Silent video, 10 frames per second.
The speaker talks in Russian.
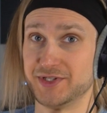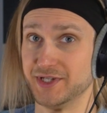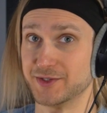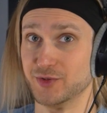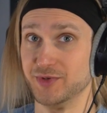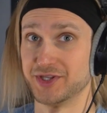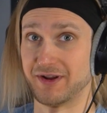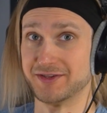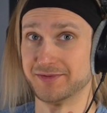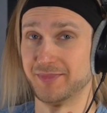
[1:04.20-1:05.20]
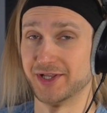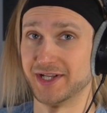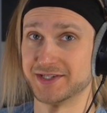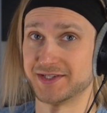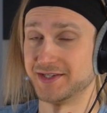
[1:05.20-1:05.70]
секцию. Мне нравится
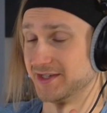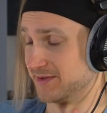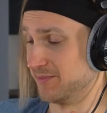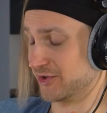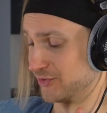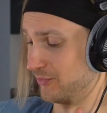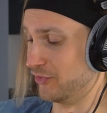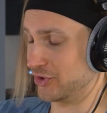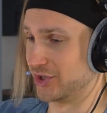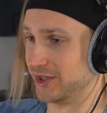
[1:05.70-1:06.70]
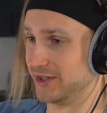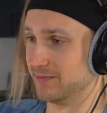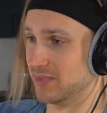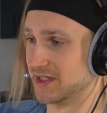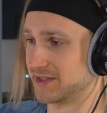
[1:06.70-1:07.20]
баланс здесь между бочкой и
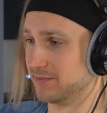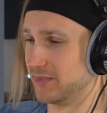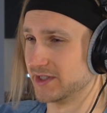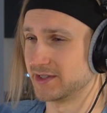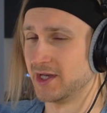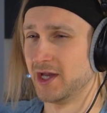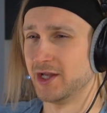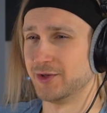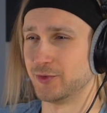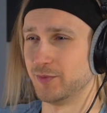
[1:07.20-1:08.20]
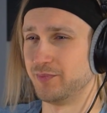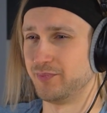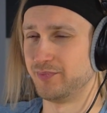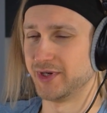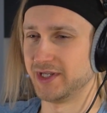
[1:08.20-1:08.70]
басом. Бас такой
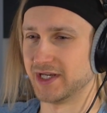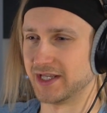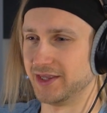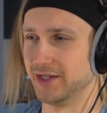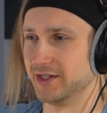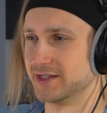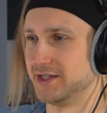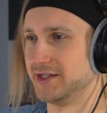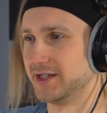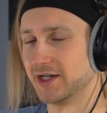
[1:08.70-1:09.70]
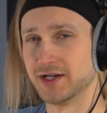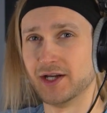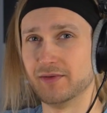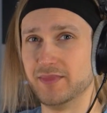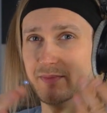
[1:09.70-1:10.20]
приятный, знаете, как
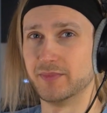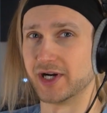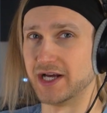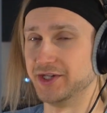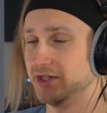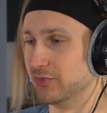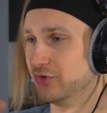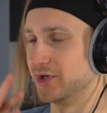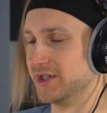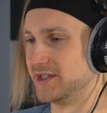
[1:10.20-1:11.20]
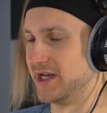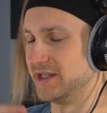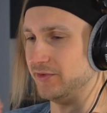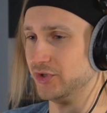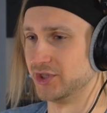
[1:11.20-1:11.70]
мембрана немного
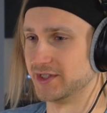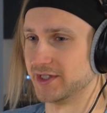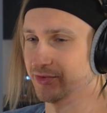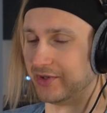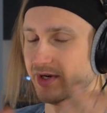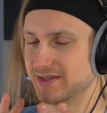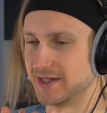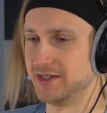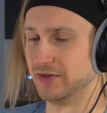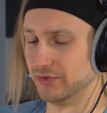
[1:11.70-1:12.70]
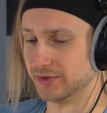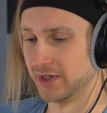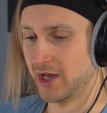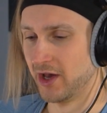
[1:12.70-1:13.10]
натягивающаяся, которая резонирует.